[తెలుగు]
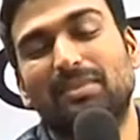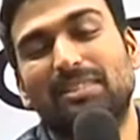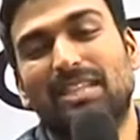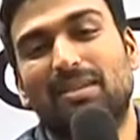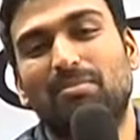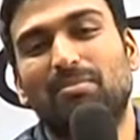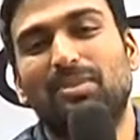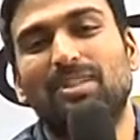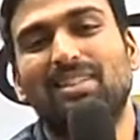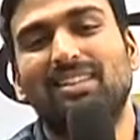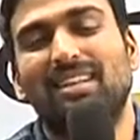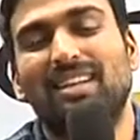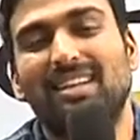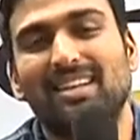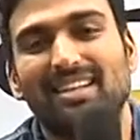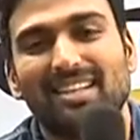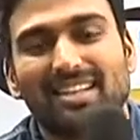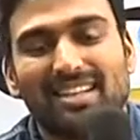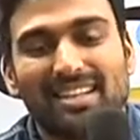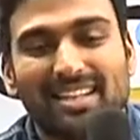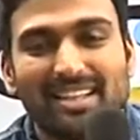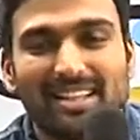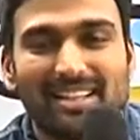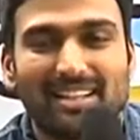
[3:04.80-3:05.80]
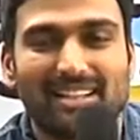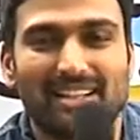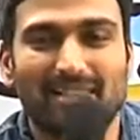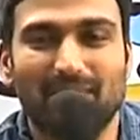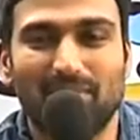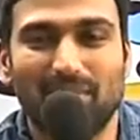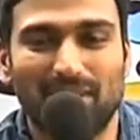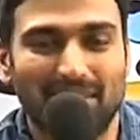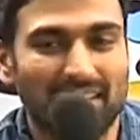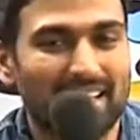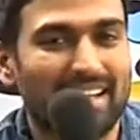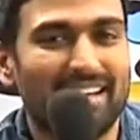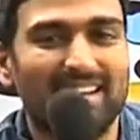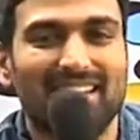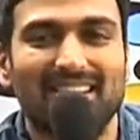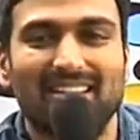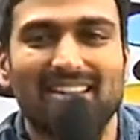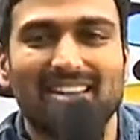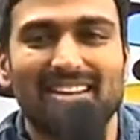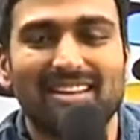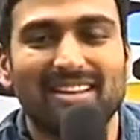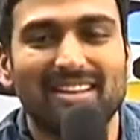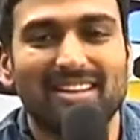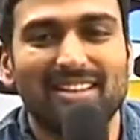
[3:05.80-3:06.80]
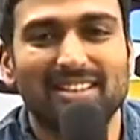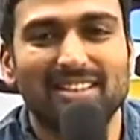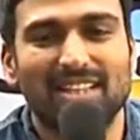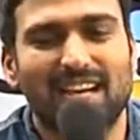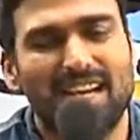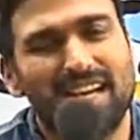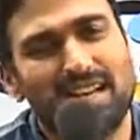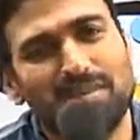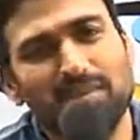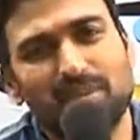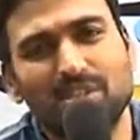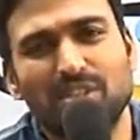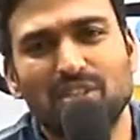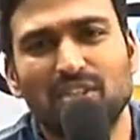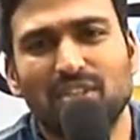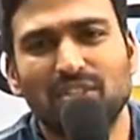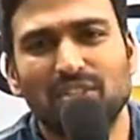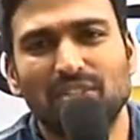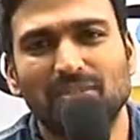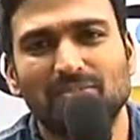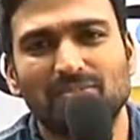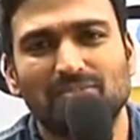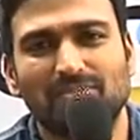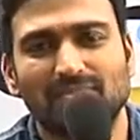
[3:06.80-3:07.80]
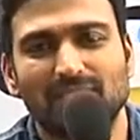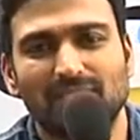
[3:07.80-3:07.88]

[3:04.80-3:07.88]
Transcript: సంపత్ గారు అంటే మా డైరెక్టర్ గారండి చాలా మంచోడు